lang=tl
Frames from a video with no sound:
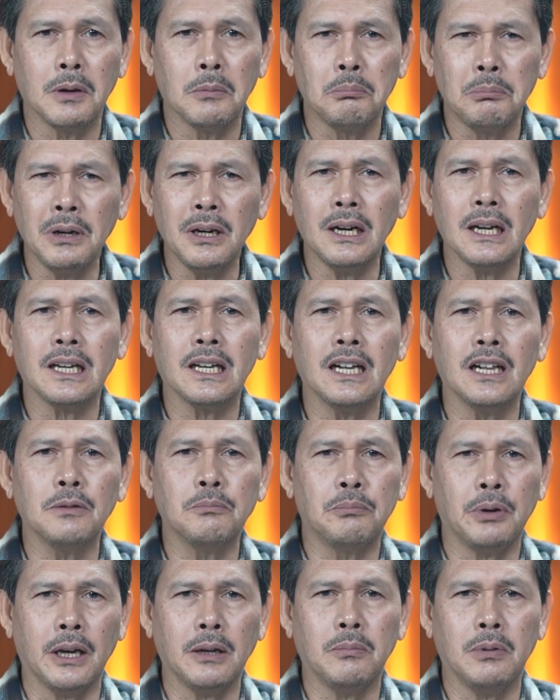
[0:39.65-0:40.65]
a miracle
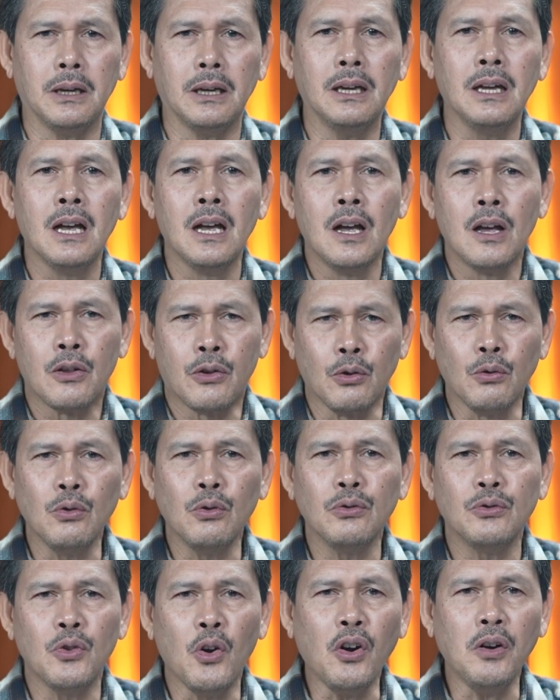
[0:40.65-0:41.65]
baby
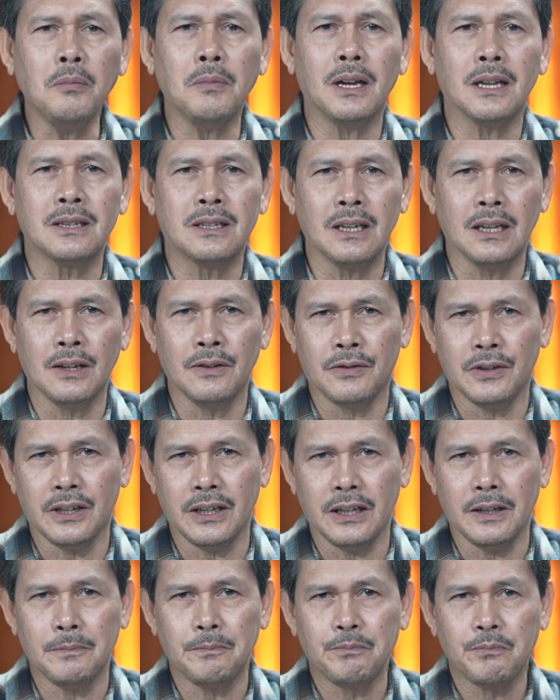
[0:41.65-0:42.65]
through normal
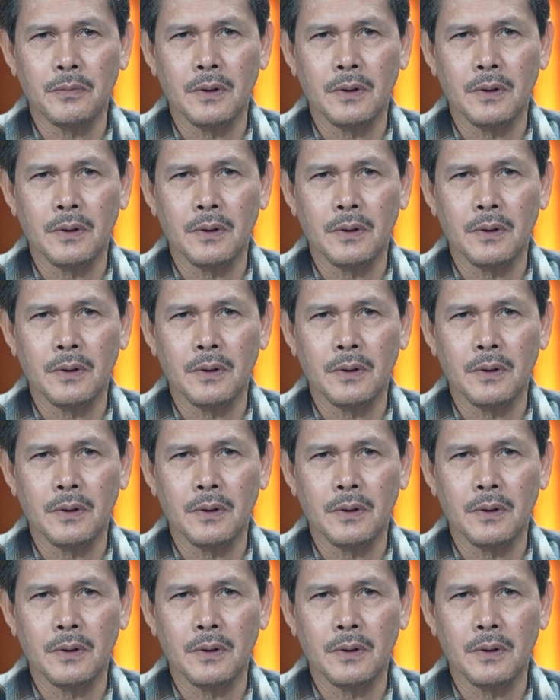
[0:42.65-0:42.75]
delivery.